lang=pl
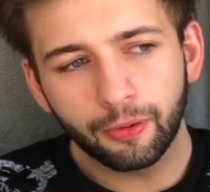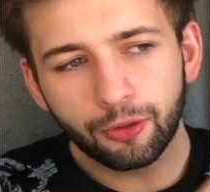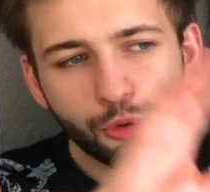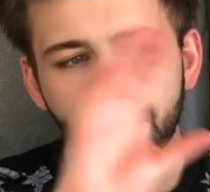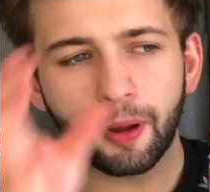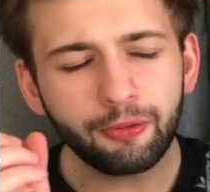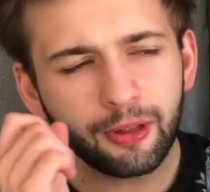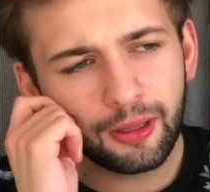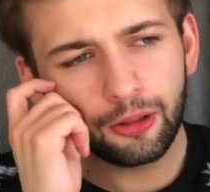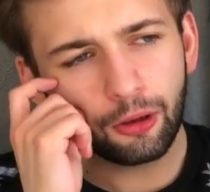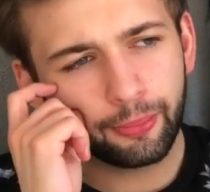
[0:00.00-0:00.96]

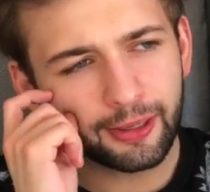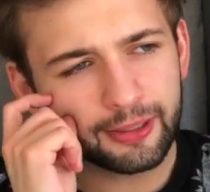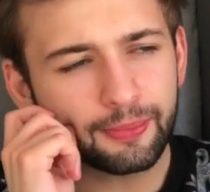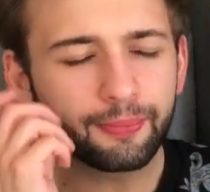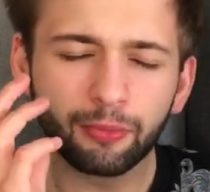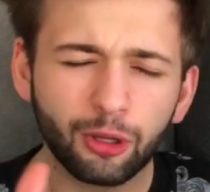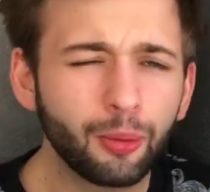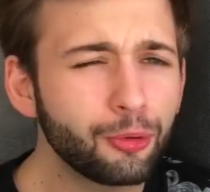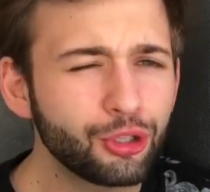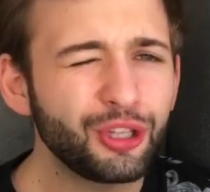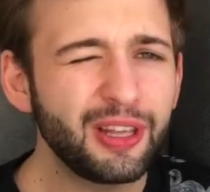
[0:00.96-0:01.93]
Zupełnie inny obraz, no
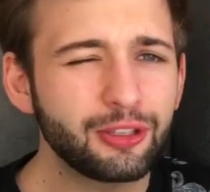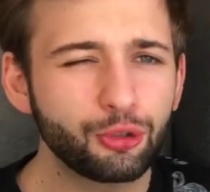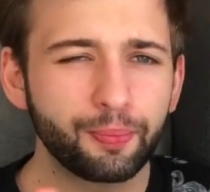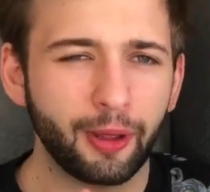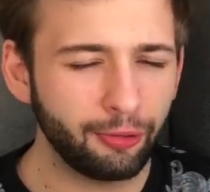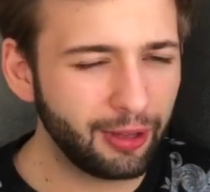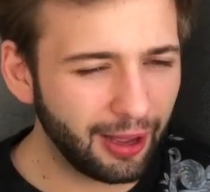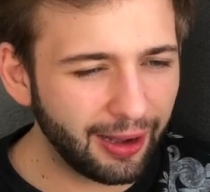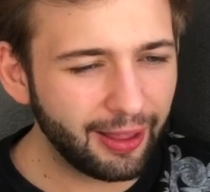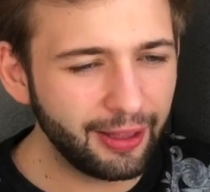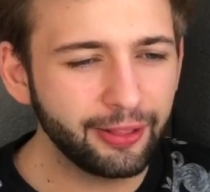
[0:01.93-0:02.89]
może nie zupełnie,
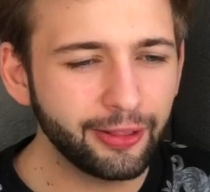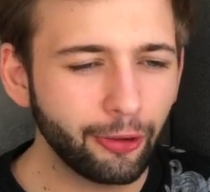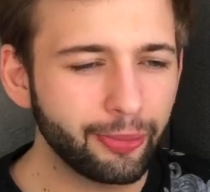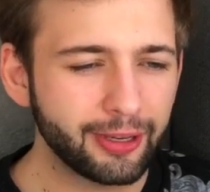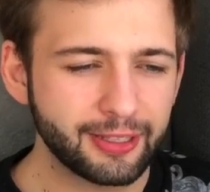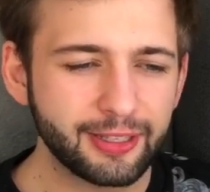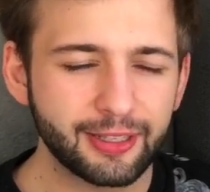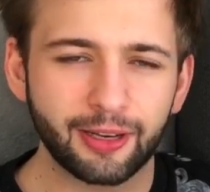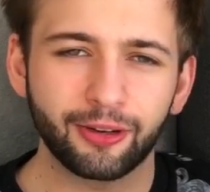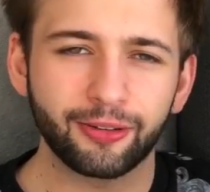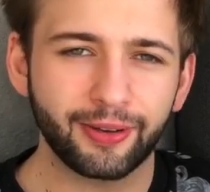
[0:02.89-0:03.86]
ale inny obraz jest
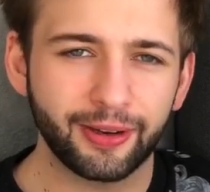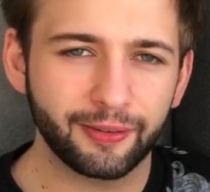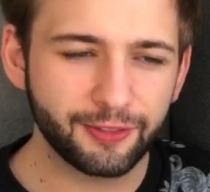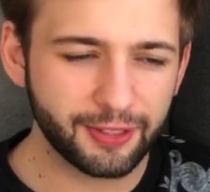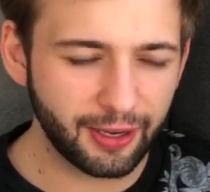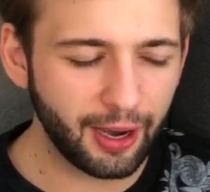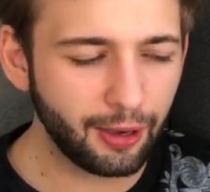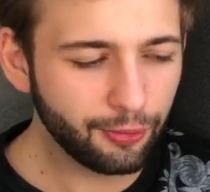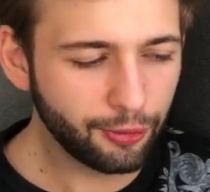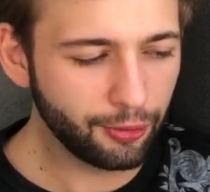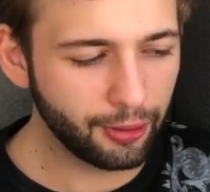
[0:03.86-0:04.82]
kreowany w
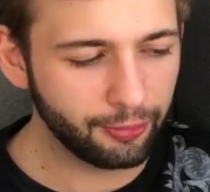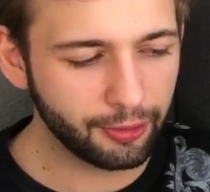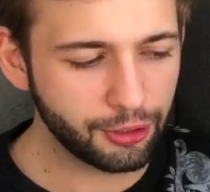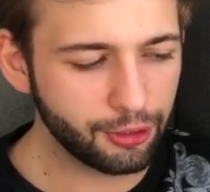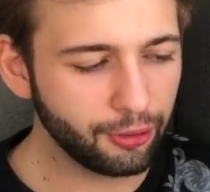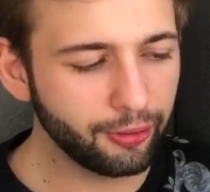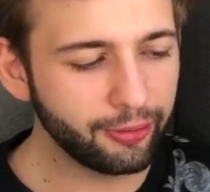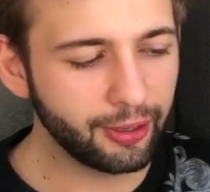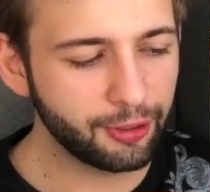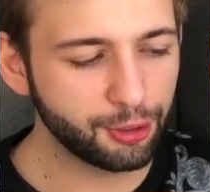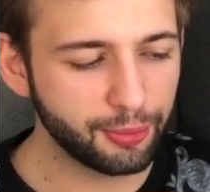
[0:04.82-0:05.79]
serialu, który właśnie
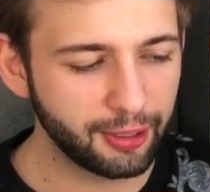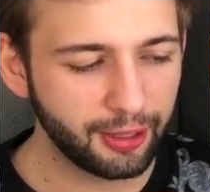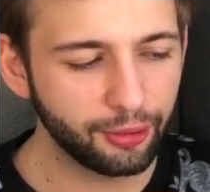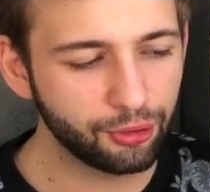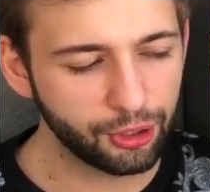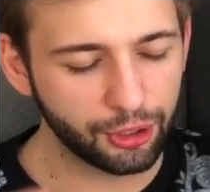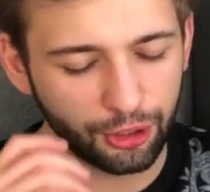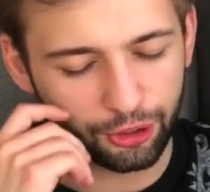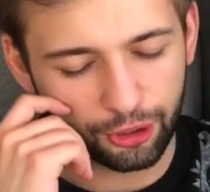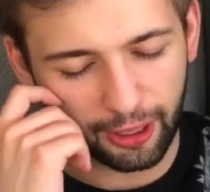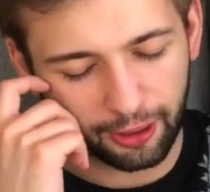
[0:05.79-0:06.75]
oglądaliśmy
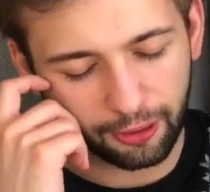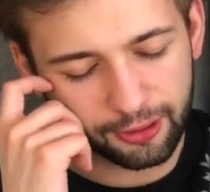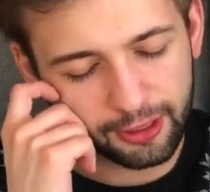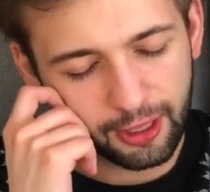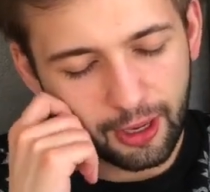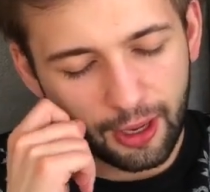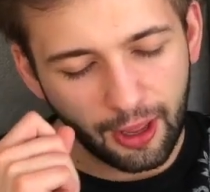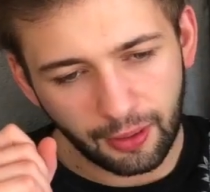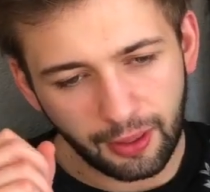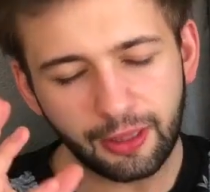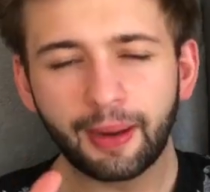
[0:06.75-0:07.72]
jednocześnie czytając.
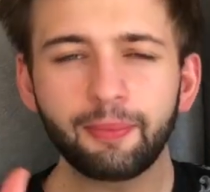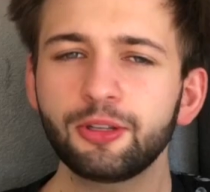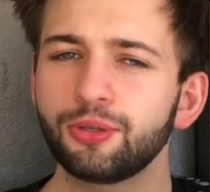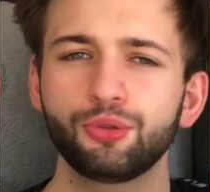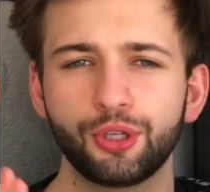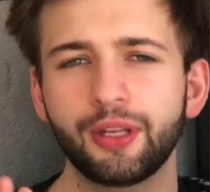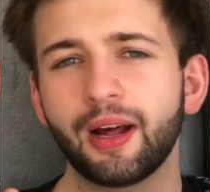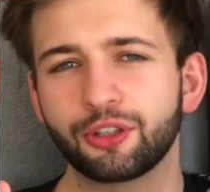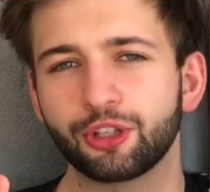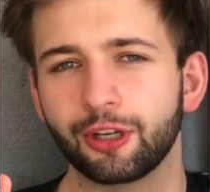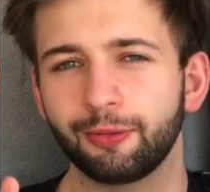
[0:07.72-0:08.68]
I tam jest już
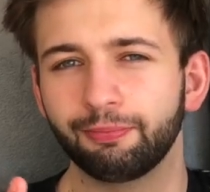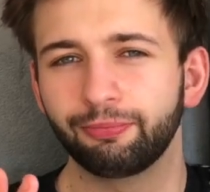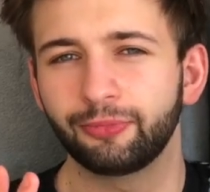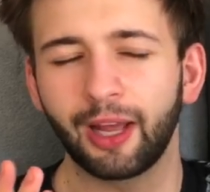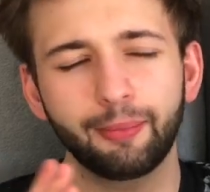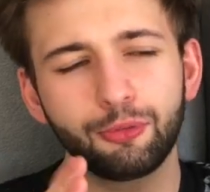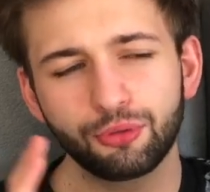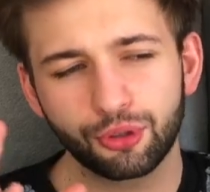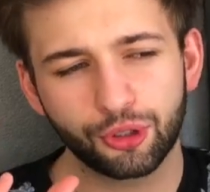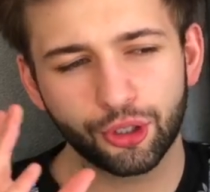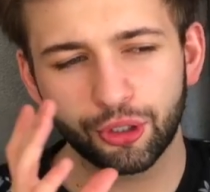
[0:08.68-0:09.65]
inaczej tam
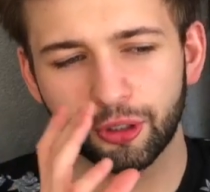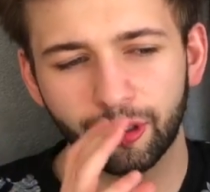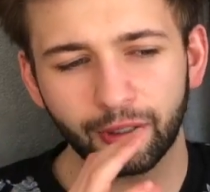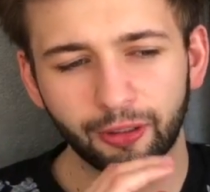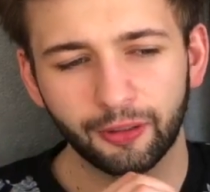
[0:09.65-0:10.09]
już e,